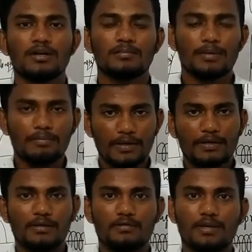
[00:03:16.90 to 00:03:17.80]

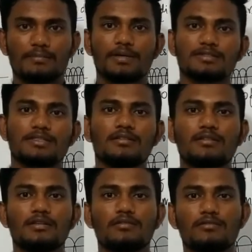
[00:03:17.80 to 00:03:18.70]
பர்பண்டிகுலர் வைப்ரேஷன்
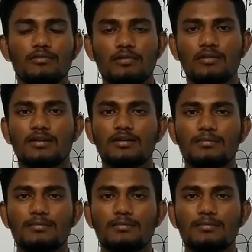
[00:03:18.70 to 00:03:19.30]
இன்னொன்று